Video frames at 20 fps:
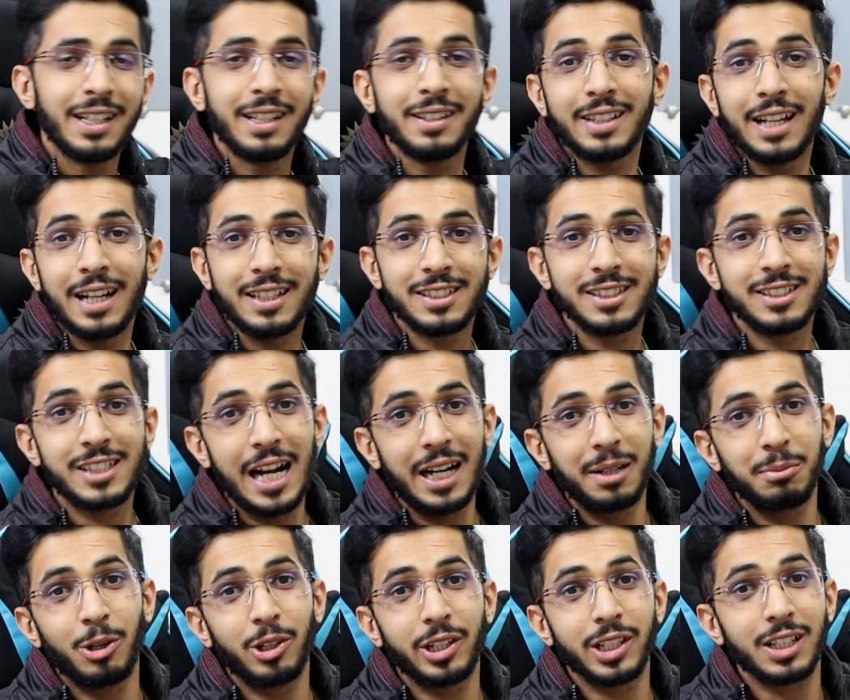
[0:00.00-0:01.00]
हैं कैसे
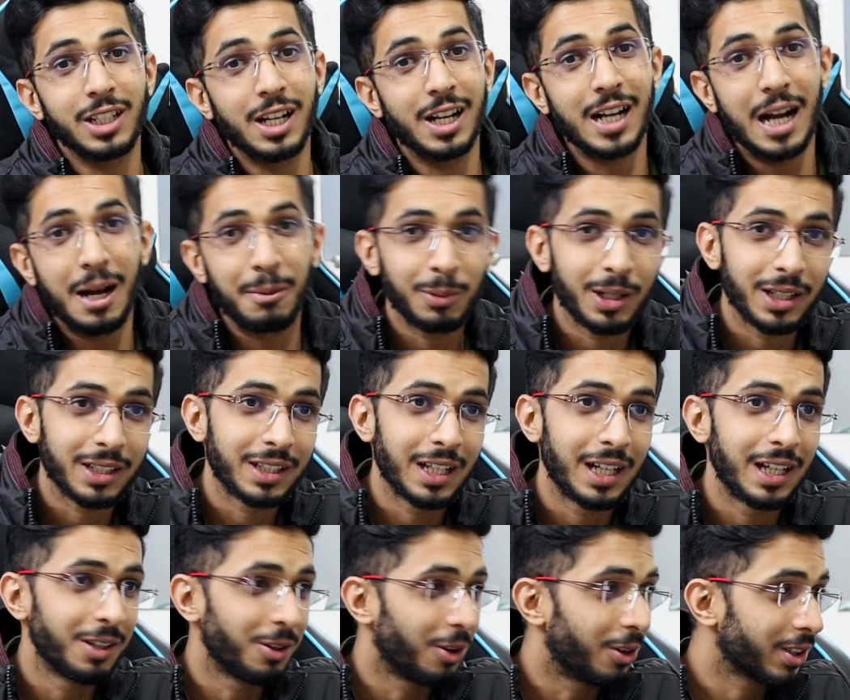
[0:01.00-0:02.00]
चैटबॉट इनका काम करता
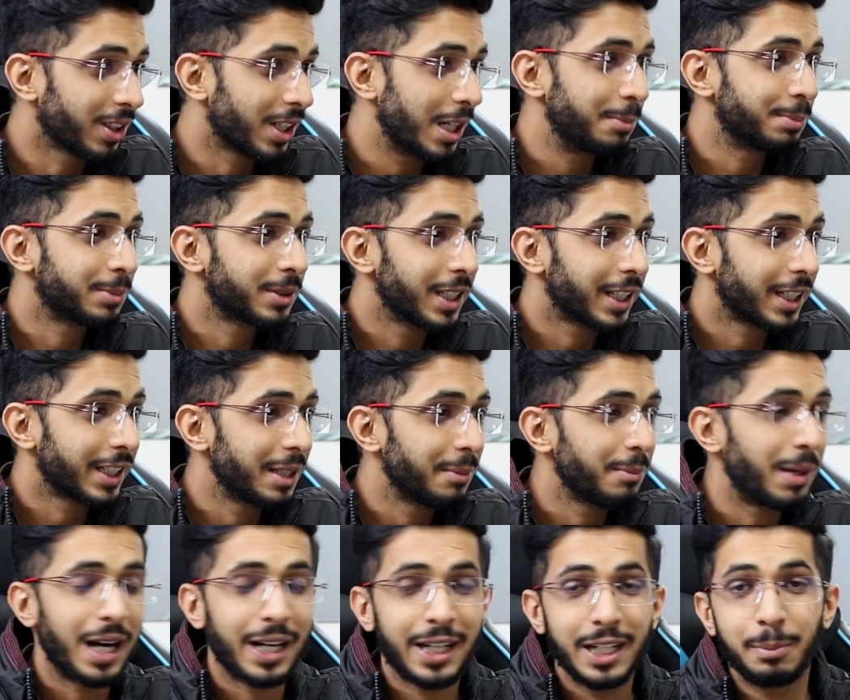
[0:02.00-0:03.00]
है और कब तक ये
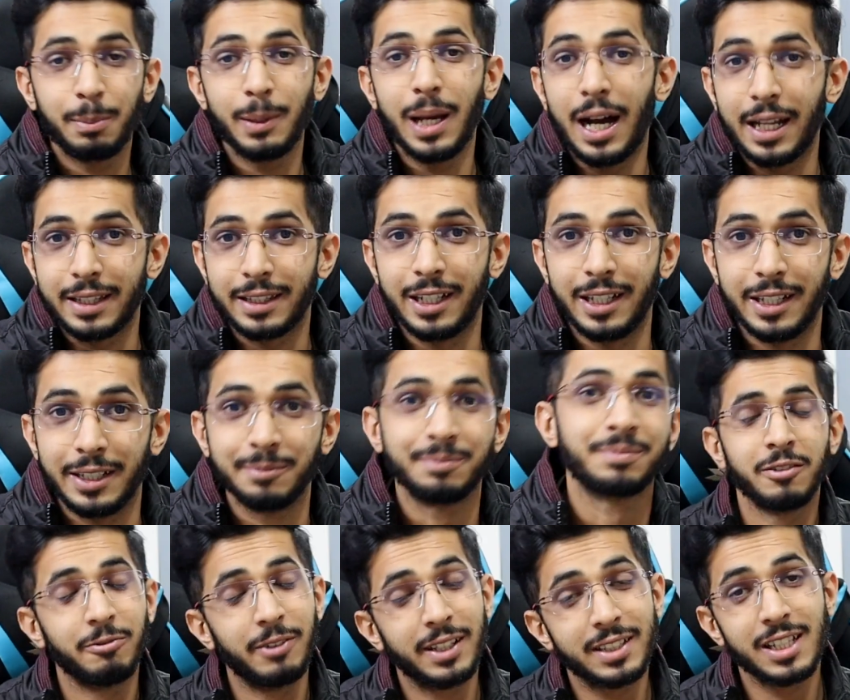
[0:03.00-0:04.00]
मार्केट में आता है
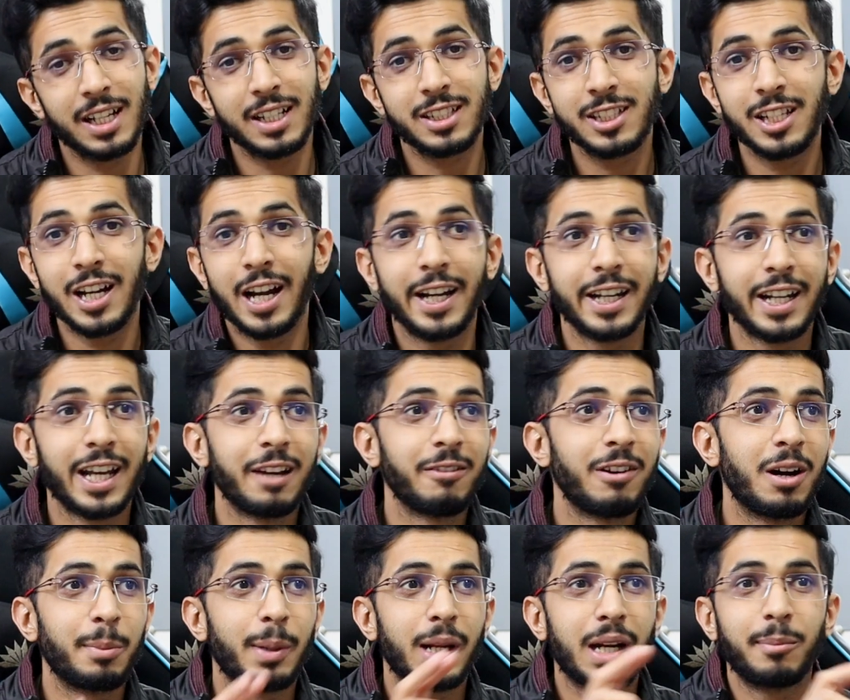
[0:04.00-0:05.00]
वैसे अच्छा आइडिया है
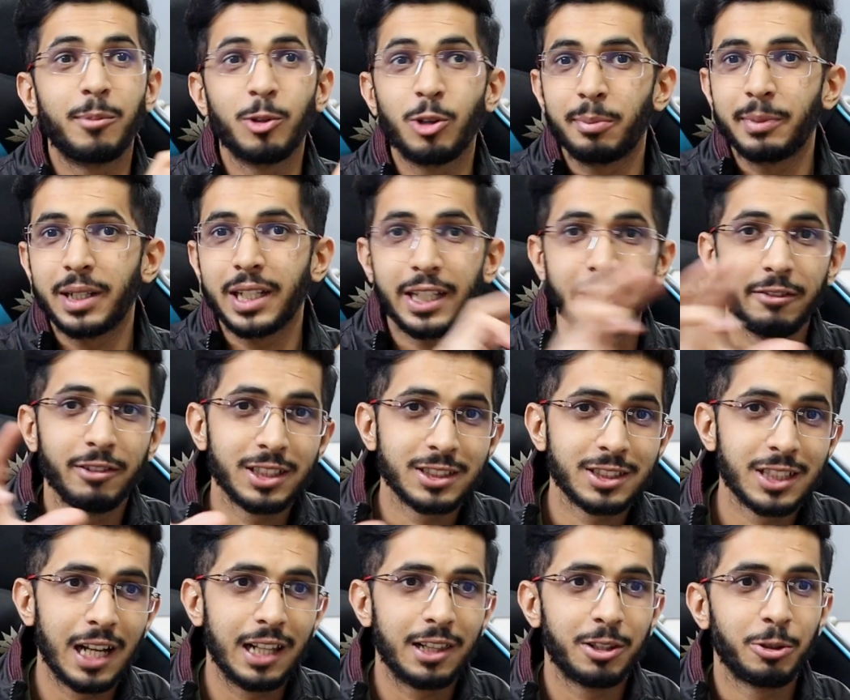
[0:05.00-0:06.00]
वहाँ पर आप लोग अपने कीवर्ड्स
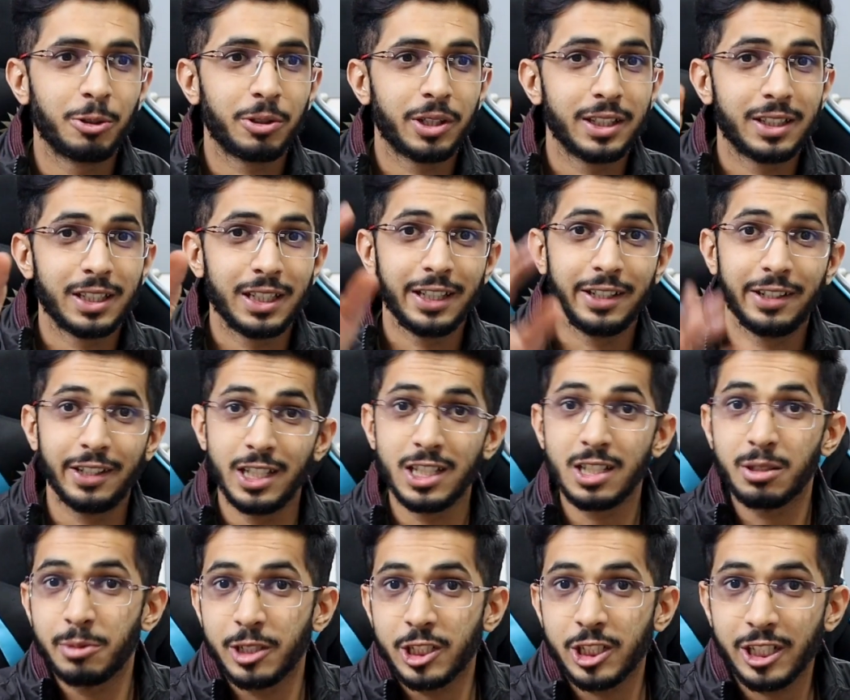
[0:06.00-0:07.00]
डाल दो कितनी रेंज
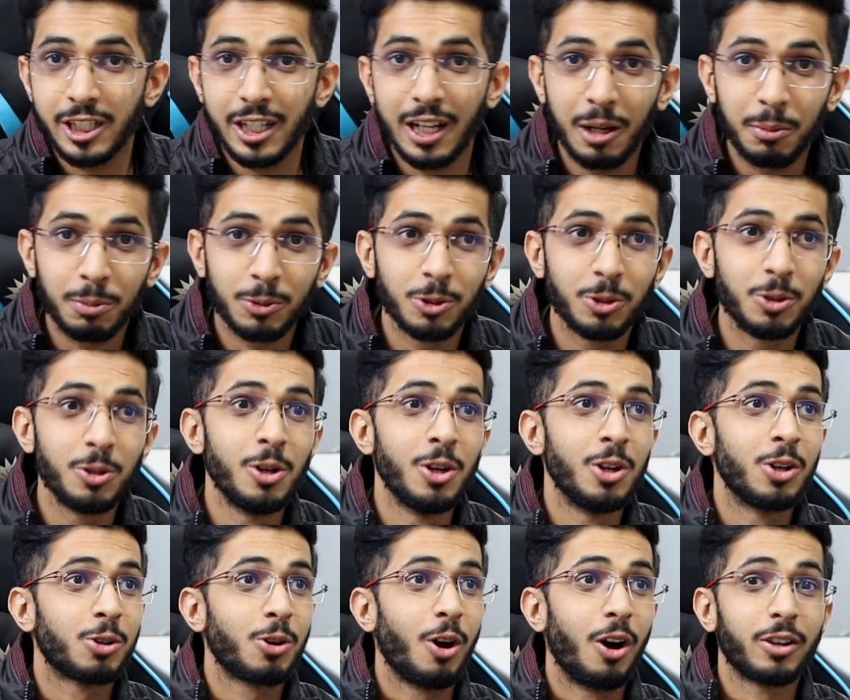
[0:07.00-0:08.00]
में चाहिए आपको
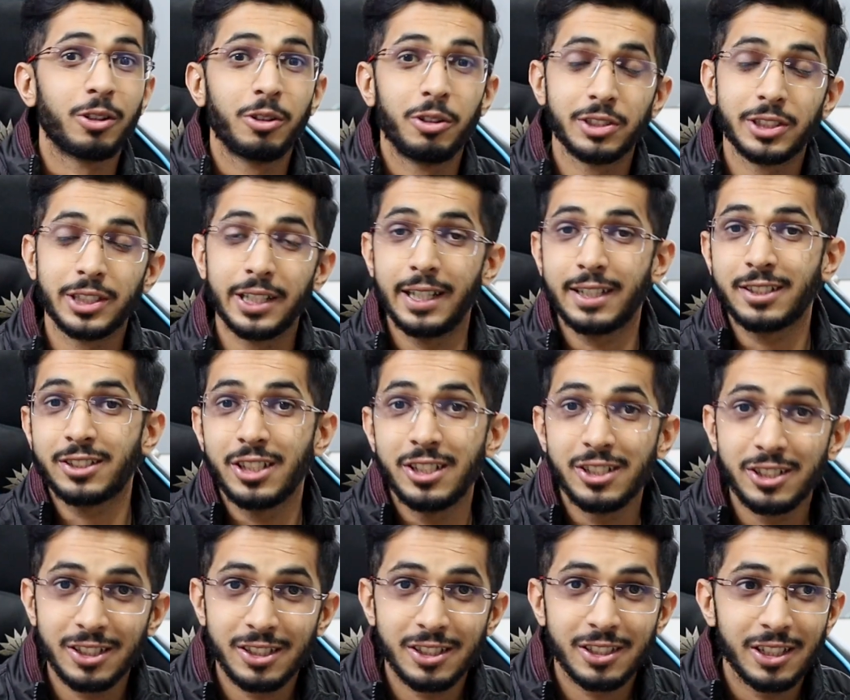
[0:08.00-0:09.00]
कौन कौन से
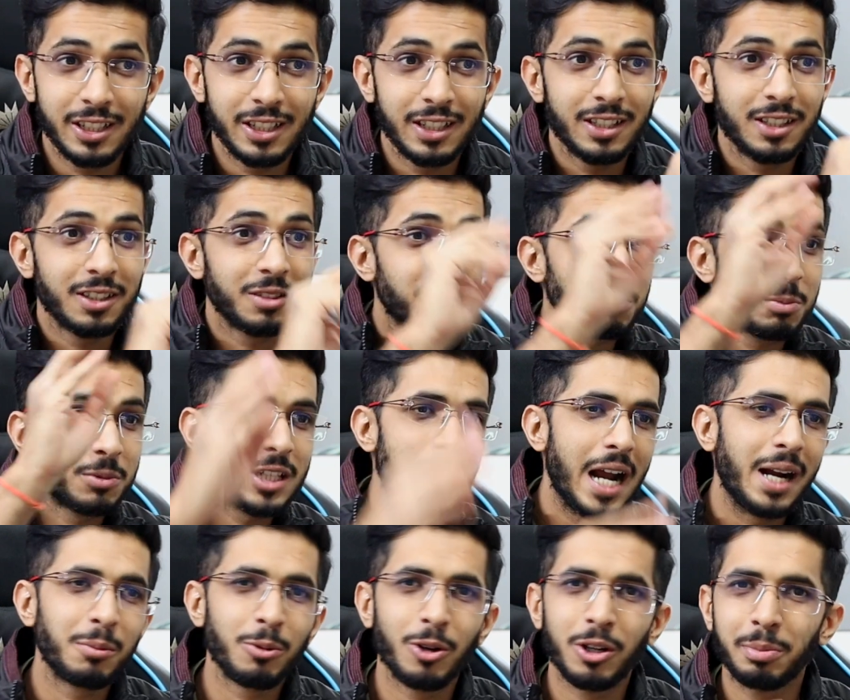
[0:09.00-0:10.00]
एक्सटेंशन चाहिए
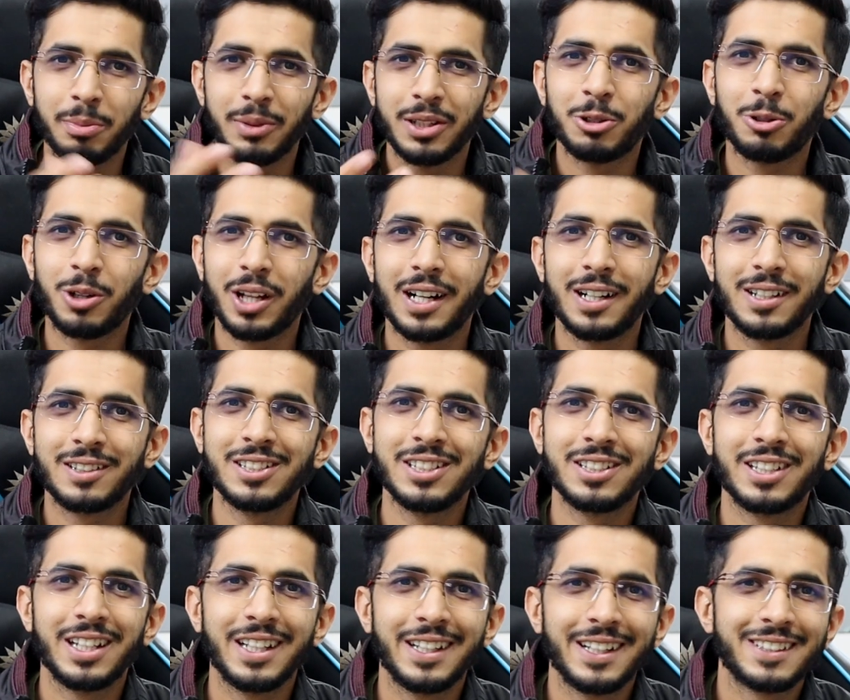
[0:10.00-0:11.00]
चैटबॉट में थोड़ा अच्छी
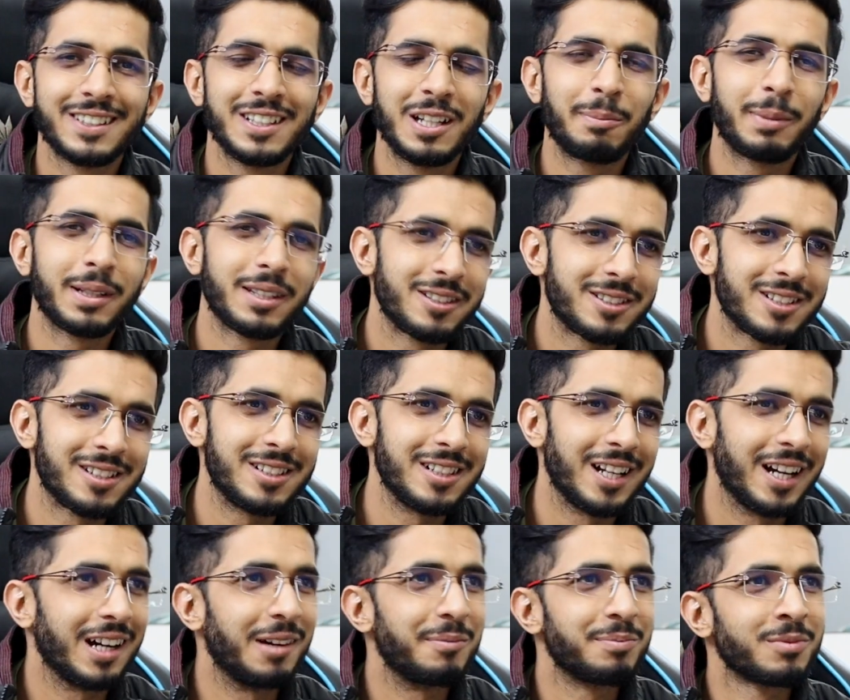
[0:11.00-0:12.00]
तरीके से पता चल
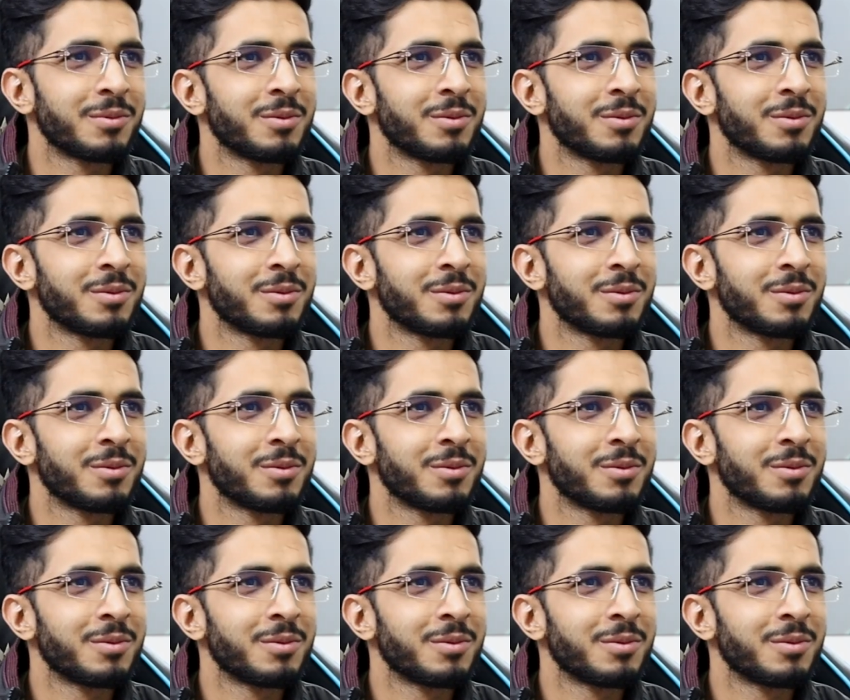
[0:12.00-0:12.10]
जाएगा